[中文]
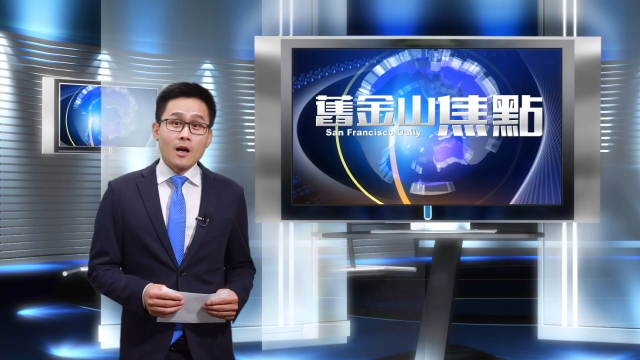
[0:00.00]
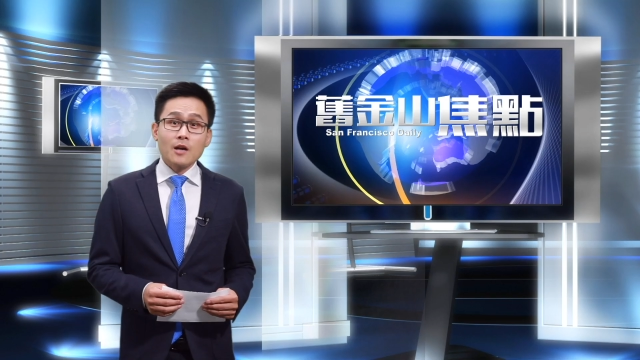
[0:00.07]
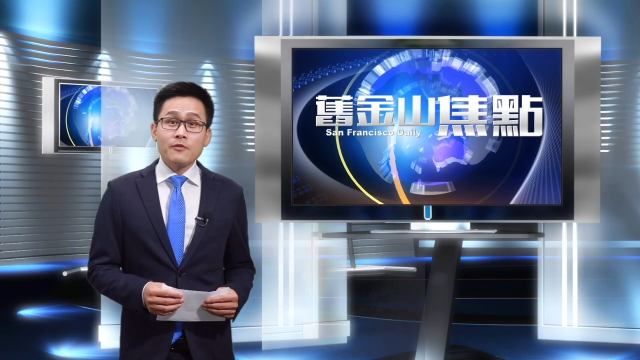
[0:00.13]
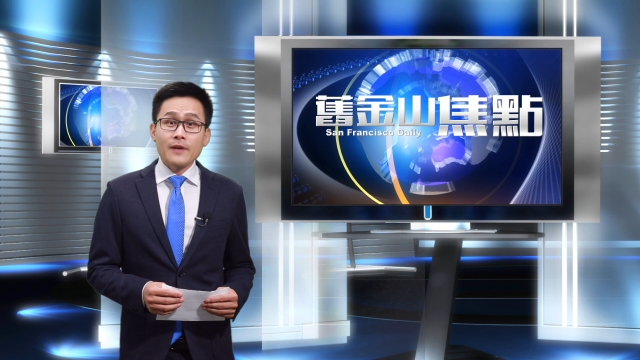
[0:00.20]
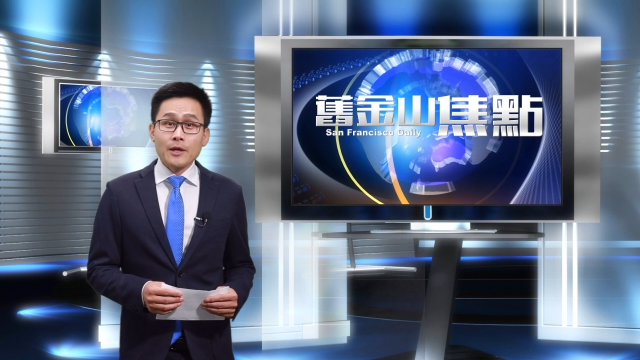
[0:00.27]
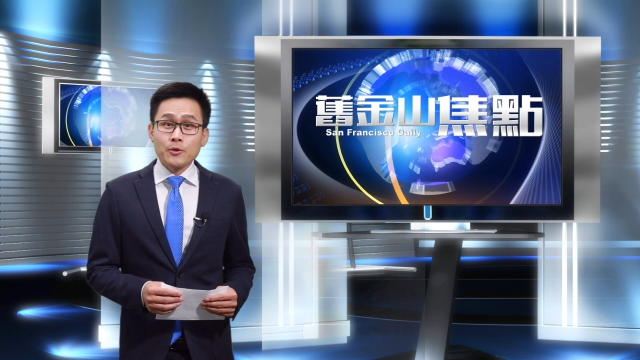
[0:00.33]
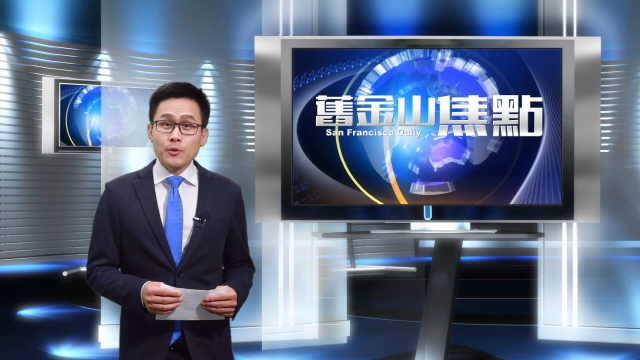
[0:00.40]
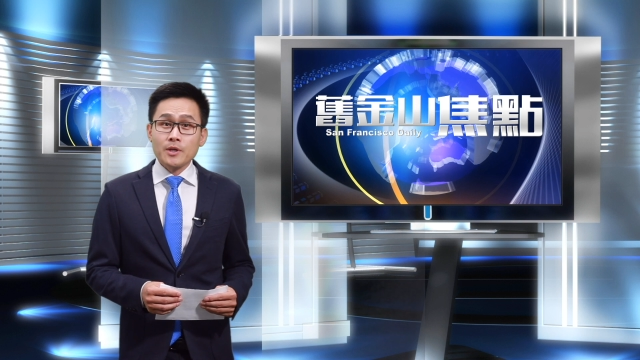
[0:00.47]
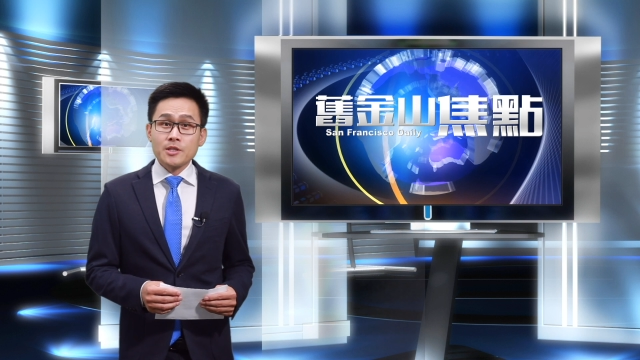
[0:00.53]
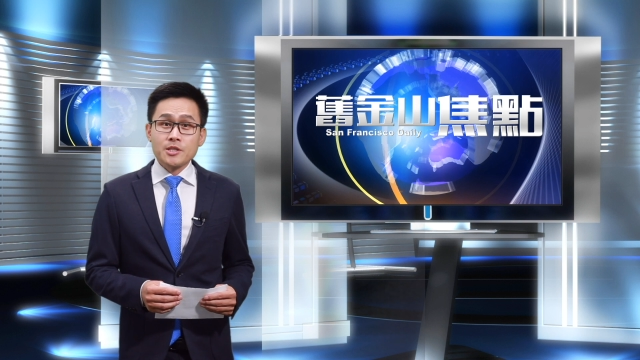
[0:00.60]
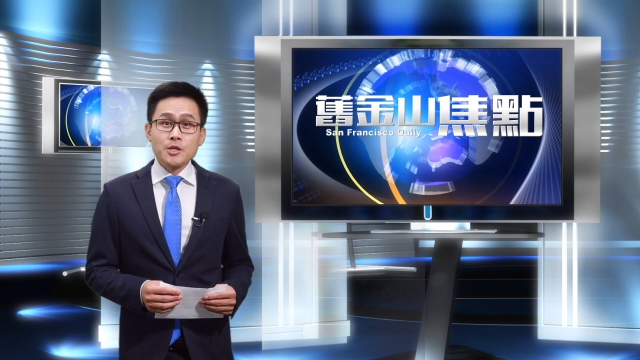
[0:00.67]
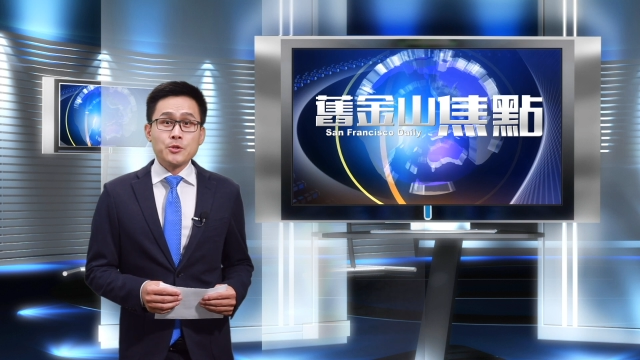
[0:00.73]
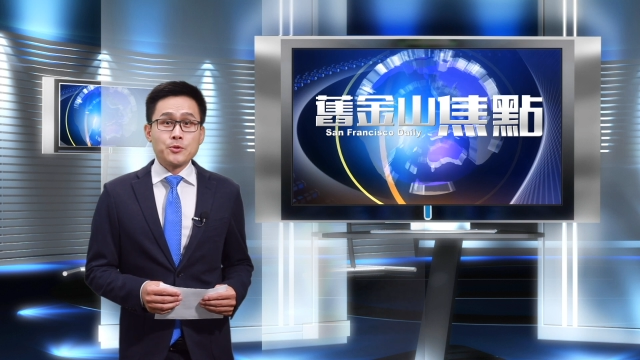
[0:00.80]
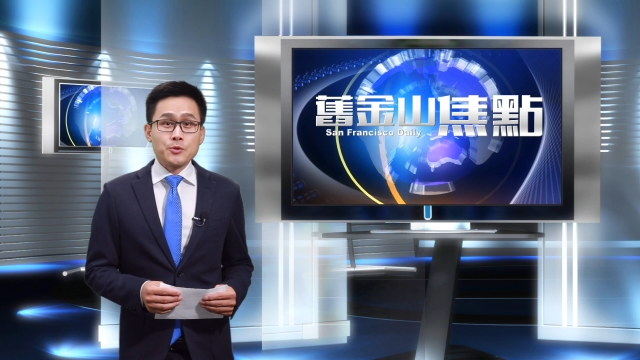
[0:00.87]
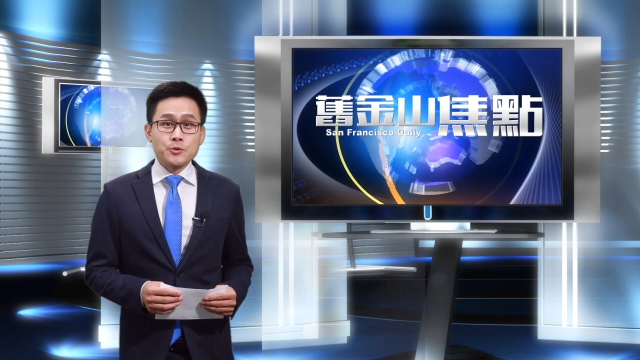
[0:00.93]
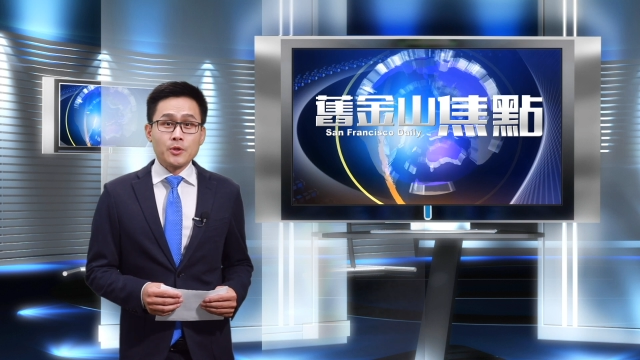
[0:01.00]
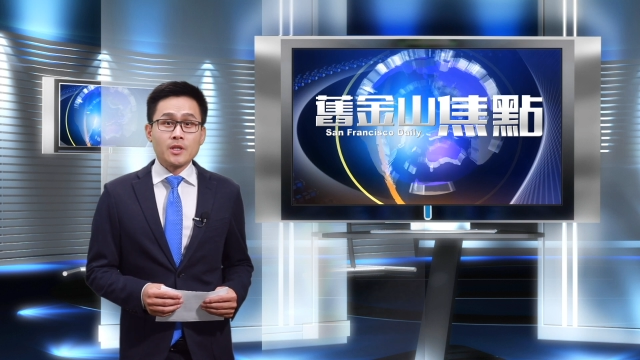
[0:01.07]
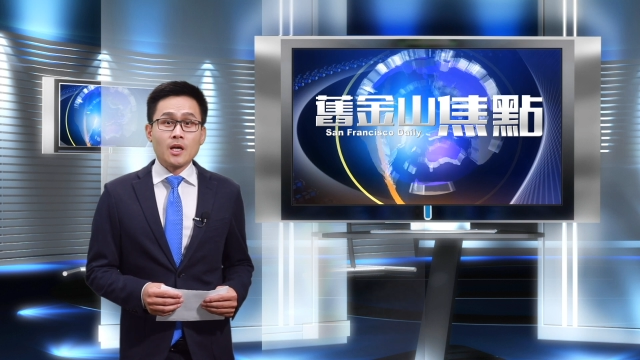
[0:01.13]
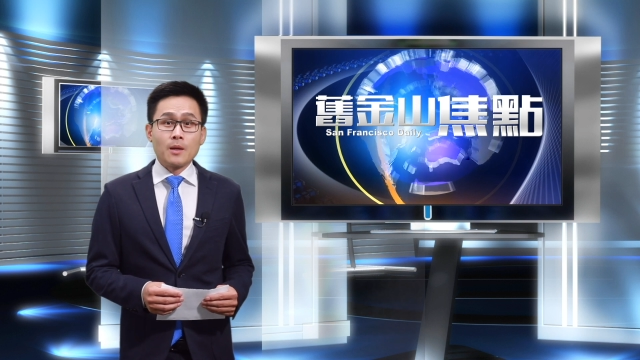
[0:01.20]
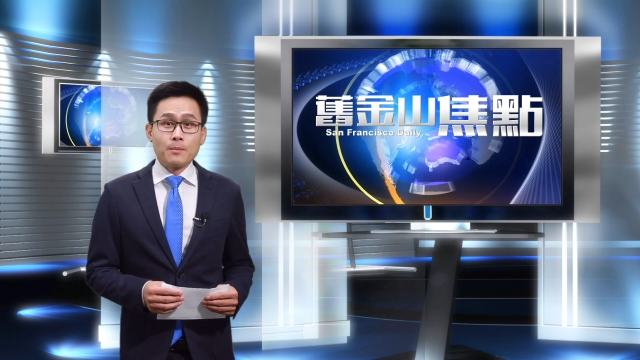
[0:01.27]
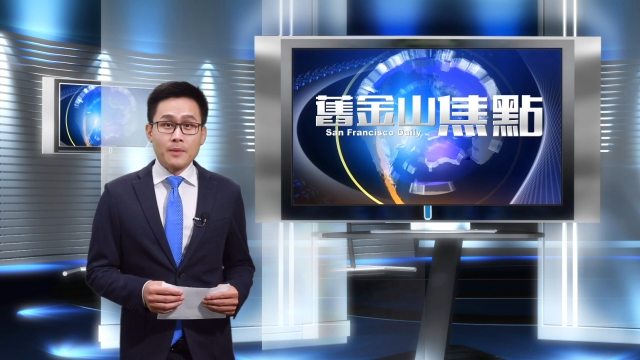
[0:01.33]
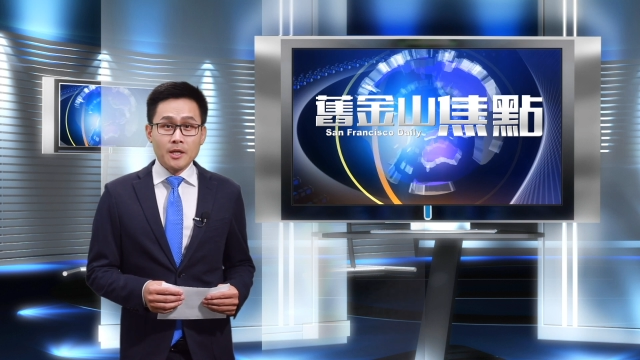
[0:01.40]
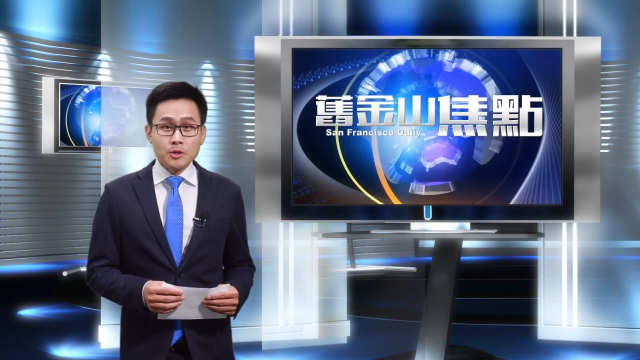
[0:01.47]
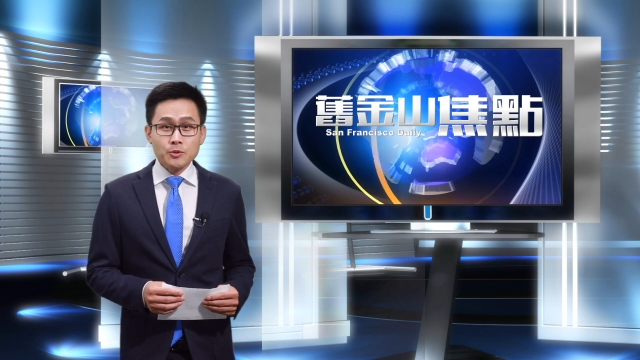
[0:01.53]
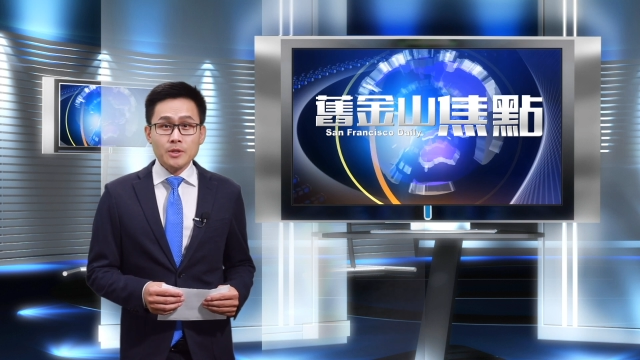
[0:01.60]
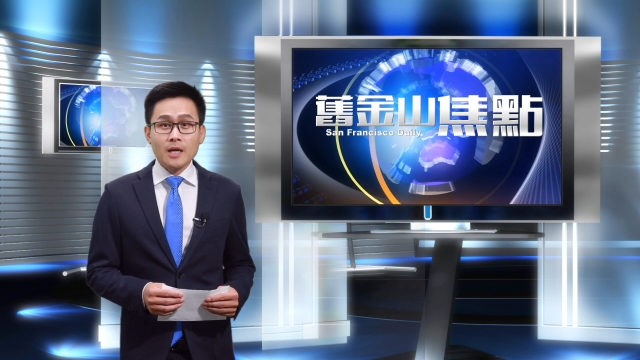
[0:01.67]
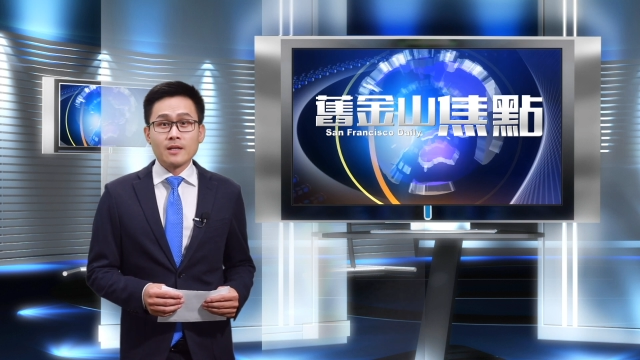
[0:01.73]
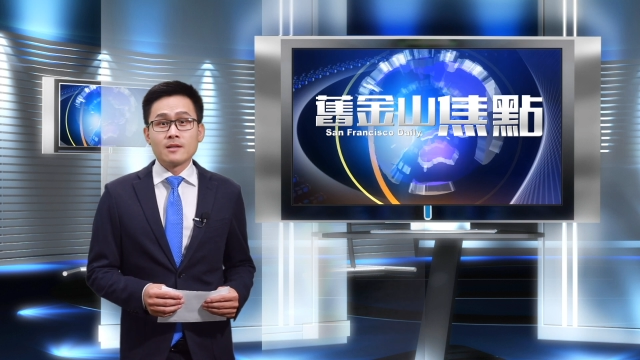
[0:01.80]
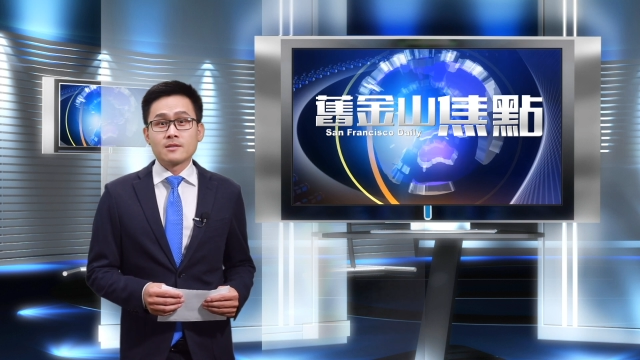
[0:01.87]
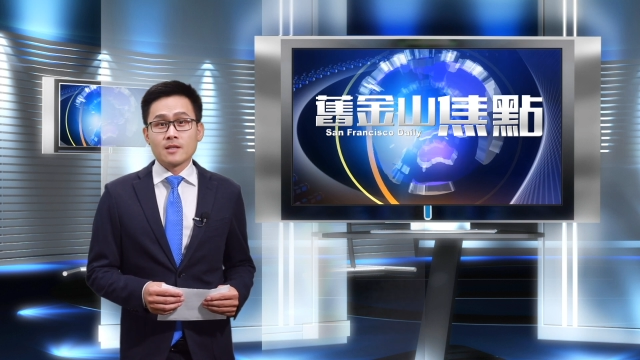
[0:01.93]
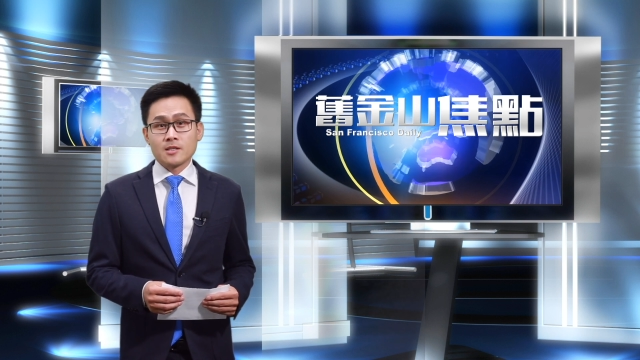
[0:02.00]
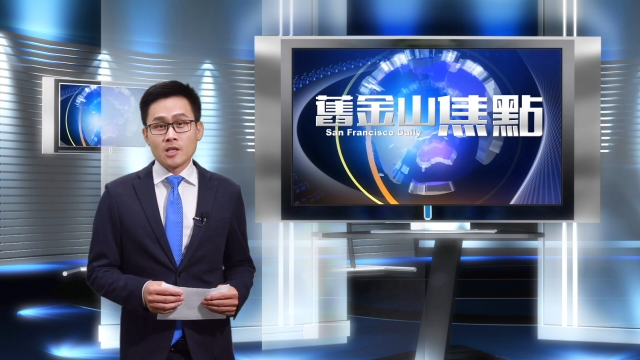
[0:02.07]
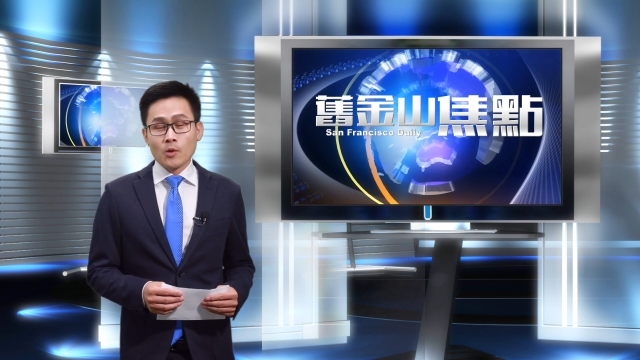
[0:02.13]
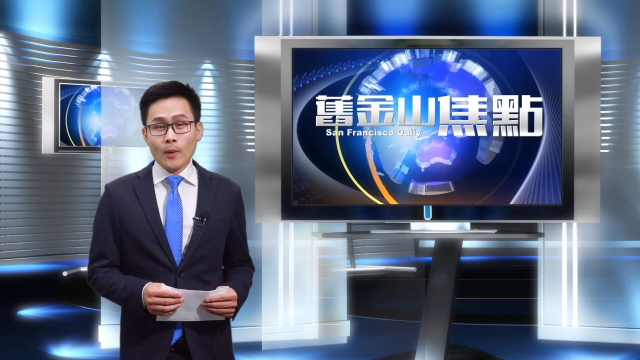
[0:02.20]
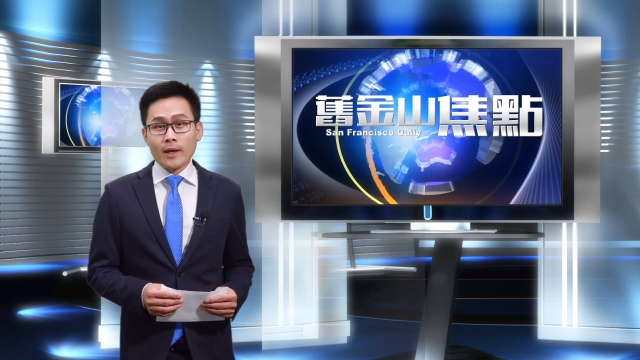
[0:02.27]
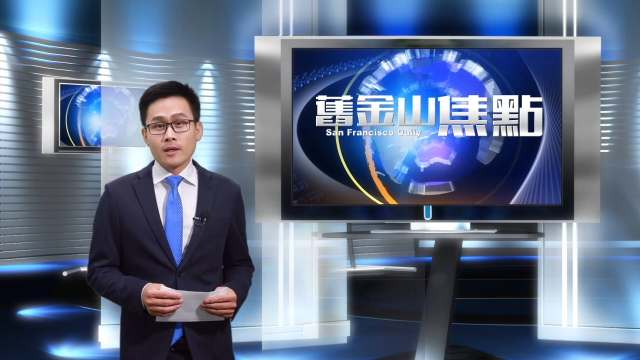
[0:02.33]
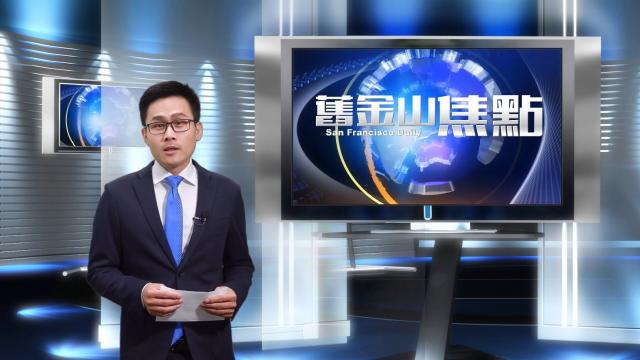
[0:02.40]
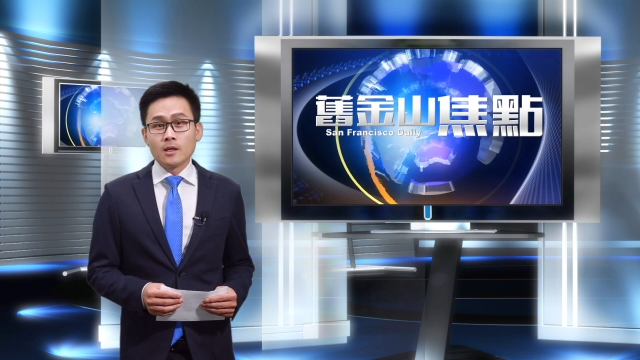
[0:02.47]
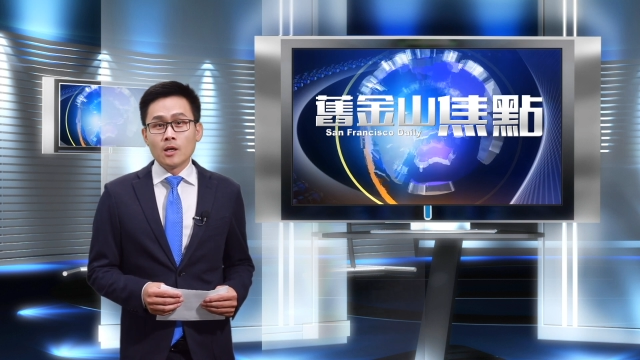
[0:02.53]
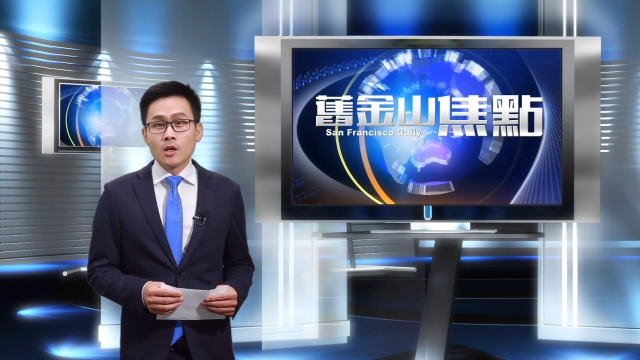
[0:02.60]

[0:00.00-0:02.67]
而反对这一举措的民主党人则认为，